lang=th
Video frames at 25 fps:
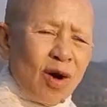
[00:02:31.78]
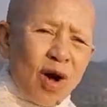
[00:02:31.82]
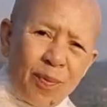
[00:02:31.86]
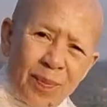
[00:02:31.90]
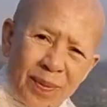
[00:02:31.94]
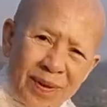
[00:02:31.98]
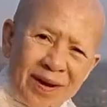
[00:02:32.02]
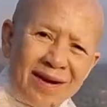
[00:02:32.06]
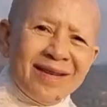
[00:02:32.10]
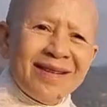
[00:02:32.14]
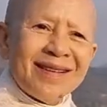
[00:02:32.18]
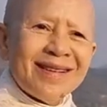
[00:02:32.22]
ก็
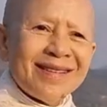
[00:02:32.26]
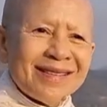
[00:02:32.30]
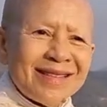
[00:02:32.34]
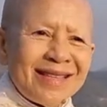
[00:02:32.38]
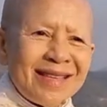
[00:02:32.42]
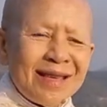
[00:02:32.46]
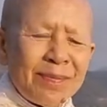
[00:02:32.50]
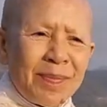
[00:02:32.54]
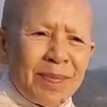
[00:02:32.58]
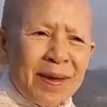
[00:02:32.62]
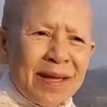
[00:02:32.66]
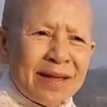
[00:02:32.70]
เป็นเรื่อง
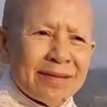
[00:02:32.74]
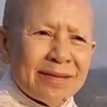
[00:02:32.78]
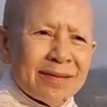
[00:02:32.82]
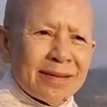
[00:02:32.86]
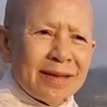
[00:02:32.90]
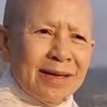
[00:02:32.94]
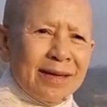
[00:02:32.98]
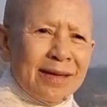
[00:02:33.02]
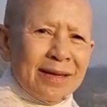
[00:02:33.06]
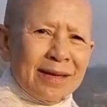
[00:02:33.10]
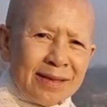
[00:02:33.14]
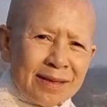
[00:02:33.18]
ที่เป็น
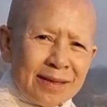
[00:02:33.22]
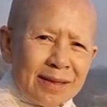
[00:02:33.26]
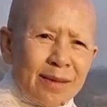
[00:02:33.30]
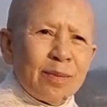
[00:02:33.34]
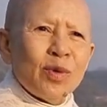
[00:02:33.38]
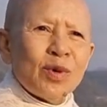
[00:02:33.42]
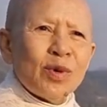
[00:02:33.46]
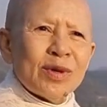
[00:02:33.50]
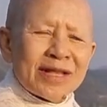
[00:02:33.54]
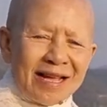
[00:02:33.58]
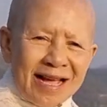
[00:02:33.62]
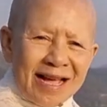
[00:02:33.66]
กระ
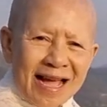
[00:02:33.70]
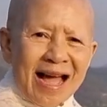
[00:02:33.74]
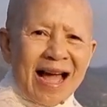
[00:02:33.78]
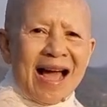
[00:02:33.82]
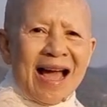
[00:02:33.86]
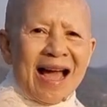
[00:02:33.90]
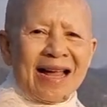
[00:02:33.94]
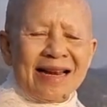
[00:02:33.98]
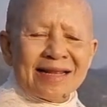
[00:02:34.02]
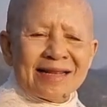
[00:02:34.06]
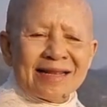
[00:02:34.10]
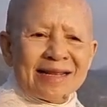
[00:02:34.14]
บวน
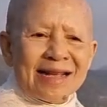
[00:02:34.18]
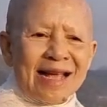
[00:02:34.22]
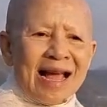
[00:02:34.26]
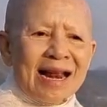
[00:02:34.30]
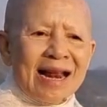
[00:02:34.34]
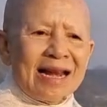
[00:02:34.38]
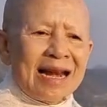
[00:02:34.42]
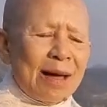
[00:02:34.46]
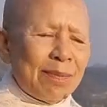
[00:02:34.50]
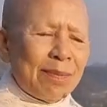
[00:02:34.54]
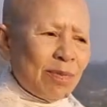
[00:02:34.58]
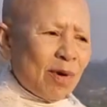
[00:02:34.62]
การ กา
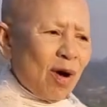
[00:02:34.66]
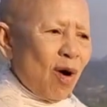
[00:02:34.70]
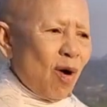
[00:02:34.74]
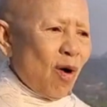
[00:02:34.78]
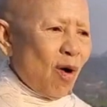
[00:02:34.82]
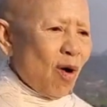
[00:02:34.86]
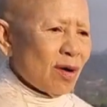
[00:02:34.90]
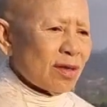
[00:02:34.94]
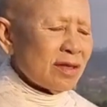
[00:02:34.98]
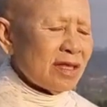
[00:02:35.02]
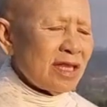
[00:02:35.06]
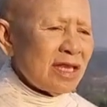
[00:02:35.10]
รรับข
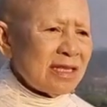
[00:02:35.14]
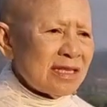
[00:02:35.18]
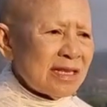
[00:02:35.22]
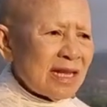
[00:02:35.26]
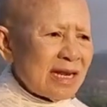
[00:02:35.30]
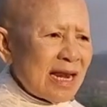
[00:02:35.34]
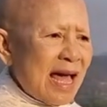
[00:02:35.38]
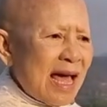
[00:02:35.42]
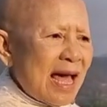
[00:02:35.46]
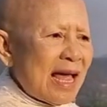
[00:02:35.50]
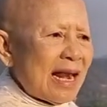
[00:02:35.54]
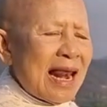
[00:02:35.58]
องที่
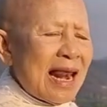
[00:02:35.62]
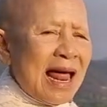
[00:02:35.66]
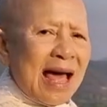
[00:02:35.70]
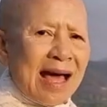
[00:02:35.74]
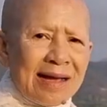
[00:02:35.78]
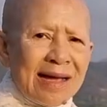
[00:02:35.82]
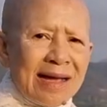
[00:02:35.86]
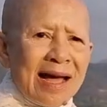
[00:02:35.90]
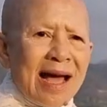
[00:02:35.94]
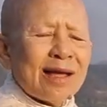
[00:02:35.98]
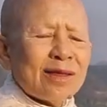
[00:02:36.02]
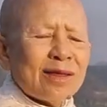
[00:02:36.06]
จะละรา
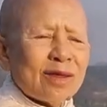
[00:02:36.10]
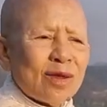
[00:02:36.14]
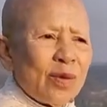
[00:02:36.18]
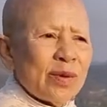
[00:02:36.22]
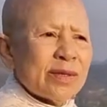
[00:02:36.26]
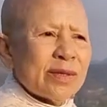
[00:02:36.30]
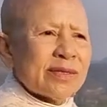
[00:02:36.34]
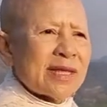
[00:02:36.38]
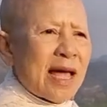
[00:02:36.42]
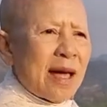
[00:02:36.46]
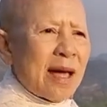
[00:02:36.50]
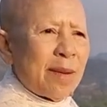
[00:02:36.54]
คะโท
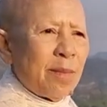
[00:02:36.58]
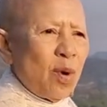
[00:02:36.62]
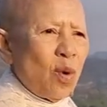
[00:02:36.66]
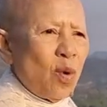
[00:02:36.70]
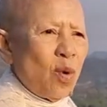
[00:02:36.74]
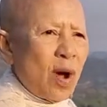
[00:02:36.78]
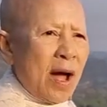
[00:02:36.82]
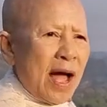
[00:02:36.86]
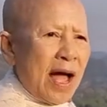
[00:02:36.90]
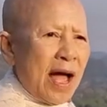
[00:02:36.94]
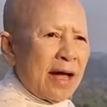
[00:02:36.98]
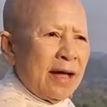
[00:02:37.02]
สะโม
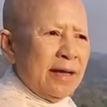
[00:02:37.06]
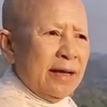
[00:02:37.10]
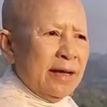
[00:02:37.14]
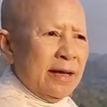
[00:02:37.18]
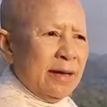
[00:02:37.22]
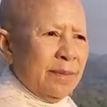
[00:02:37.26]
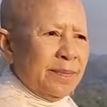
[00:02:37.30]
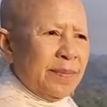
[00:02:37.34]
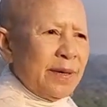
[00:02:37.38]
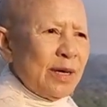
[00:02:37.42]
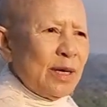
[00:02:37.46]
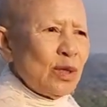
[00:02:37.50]
หะ
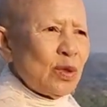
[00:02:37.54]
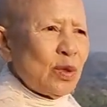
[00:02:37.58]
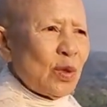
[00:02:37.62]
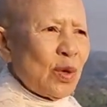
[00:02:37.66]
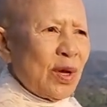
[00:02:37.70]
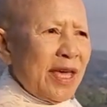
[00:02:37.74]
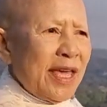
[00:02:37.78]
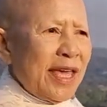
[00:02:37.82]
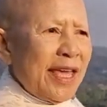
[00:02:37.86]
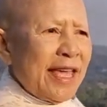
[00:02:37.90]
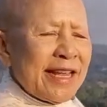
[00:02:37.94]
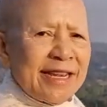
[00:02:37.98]
พึ่งตั
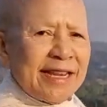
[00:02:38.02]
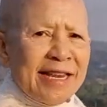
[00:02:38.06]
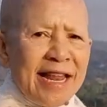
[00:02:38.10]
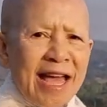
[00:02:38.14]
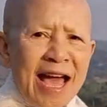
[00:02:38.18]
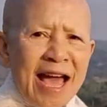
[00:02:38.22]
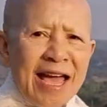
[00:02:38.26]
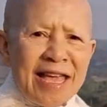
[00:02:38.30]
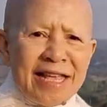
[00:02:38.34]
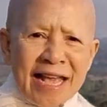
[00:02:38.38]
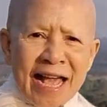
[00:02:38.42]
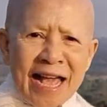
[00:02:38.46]
วเอง
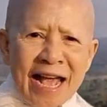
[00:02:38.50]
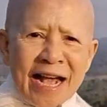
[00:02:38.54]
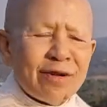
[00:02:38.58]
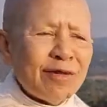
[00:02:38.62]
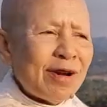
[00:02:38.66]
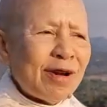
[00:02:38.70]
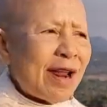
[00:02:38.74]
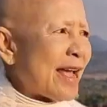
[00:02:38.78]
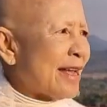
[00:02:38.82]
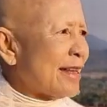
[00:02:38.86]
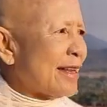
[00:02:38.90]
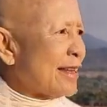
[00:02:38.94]
ได้แข็ง
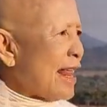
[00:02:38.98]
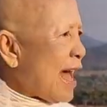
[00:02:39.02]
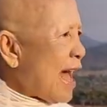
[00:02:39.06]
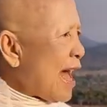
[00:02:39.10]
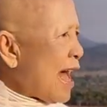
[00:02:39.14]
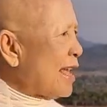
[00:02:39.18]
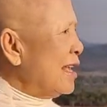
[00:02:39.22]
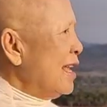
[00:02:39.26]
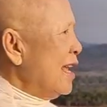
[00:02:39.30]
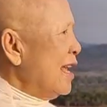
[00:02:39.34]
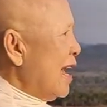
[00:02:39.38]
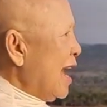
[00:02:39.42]
แรง
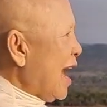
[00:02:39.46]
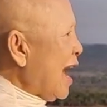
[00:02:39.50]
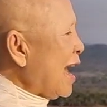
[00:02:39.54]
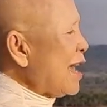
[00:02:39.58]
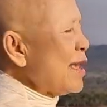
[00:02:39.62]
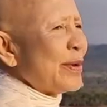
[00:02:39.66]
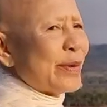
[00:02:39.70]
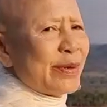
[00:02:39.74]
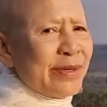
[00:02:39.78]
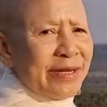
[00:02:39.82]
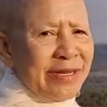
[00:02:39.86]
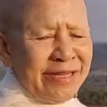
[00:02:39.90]
ได้
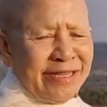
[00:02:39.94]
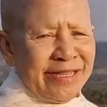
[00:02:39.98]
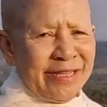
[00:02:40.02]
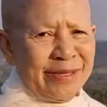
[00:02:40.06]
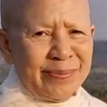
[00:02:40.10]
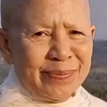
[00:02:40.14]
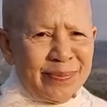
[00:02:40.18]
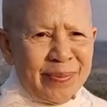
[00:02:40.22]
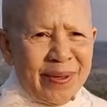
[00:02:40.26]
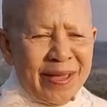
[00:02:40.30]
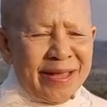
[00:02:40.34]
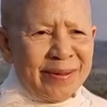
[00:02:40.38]
ให้คนอื่น
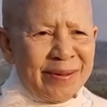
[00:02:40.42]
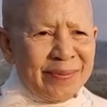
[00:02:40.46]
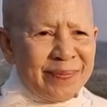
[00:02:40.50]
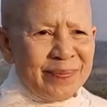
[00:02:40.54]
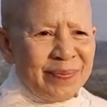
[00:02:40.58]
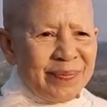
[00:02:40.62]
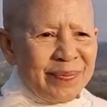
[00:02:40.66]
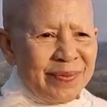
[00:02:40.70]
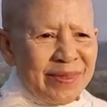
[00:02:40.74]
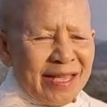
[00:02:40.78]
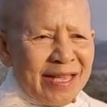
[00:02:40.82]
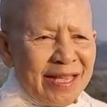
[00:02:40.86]
เป็น
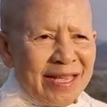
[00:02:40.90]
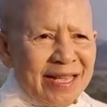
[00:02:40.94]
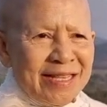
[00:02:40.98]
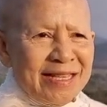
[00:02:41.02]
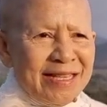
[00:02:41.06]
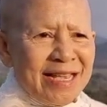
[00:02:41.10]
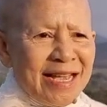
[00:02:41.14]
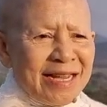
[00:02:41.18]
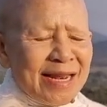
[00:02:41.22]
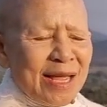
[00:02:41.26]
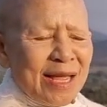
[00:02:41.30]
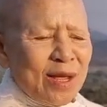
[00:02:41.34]

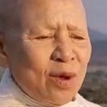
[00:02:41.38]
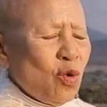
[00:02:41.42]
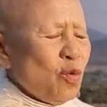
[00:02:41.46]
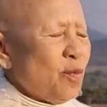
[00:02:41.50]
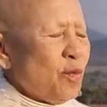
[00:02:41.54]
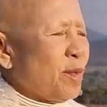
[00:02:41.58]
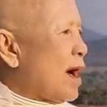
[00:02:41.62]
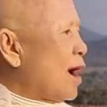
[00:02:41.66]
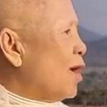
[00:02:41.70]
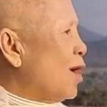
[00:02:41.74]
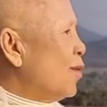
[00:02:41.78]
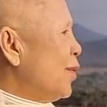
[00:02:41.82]
อย่างในหุ
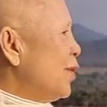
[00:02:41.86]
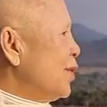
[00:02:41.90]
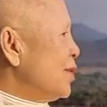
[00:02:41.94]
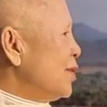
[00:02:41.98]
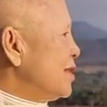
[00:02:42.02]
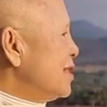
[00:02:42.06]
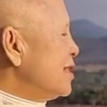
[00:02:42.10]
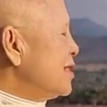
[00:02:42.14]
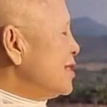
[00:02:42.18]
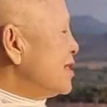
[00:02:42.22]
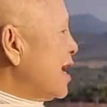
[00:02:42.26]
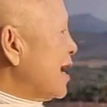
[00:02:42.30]
บเขาโพ
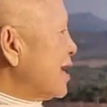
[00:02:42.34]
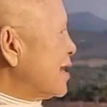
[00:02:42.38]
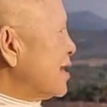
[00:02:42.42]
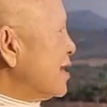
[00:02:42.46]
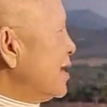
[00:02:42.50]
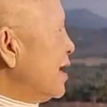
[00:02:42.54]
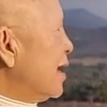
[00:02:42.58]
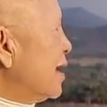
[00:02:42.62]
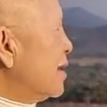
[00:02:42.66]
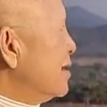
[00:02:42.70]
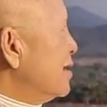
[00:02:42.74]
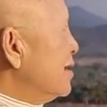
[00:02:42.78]
ธิสัต
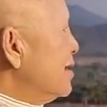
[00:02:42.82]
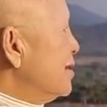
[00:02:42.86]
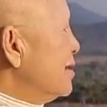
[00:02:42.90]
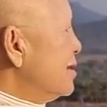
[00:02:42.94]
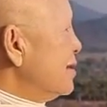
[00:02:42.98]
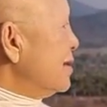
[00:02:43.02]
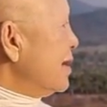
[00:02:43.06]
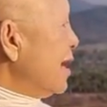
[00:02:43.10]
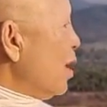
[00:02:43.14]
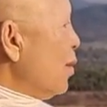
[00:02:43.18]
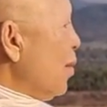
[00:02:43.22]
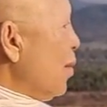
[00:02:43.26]
ว์เนี่ย
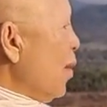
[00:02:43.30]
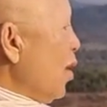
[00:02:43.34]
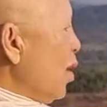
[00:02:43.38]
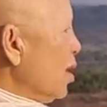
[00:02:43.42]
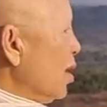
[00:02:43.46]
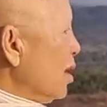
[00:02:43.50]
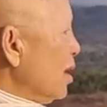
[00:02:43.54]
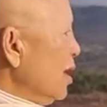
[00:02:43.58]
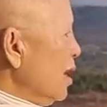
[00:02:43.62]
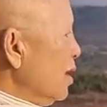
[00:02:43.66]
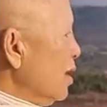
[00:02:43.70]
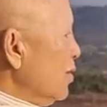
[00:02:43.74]
เราบอ
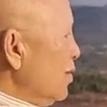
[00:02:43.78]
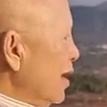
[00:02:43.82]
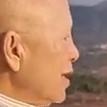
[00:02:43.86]
กเลย